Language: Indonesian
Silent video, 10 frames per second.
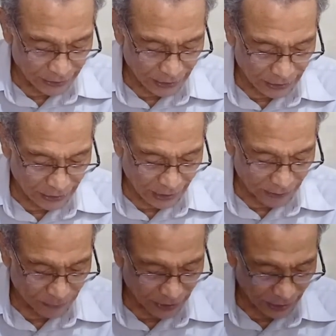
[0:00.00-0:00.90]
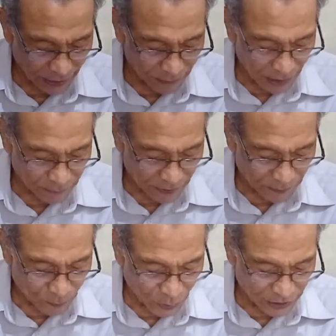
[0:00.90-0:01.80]
ia ke dalam kemah
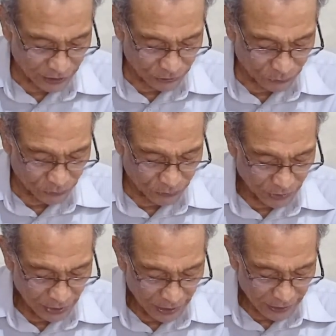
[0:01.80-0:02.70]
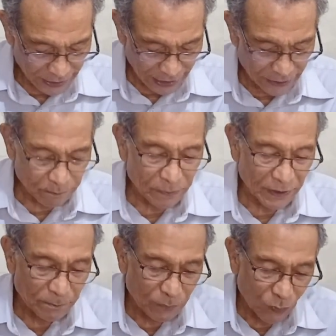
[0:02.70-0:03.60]
perempuan itu dan
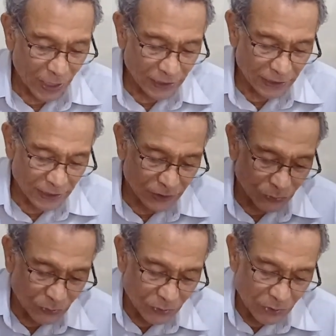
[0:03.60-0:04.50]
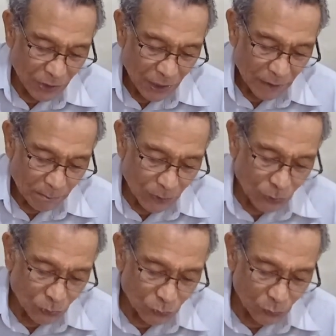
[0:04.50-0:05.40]
perempuan itu
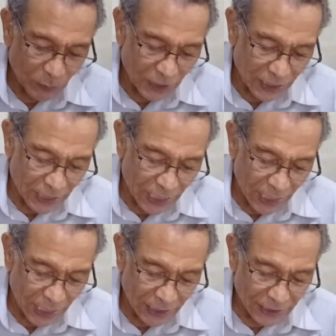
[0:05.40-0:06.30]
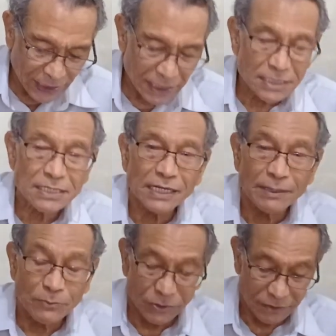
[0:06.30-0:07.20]
menutupi dia dengan
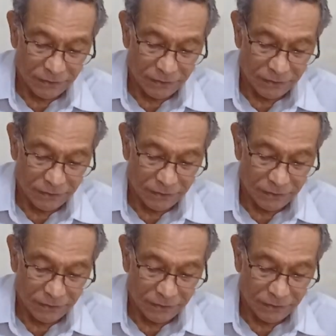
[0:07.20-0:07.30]
selimut.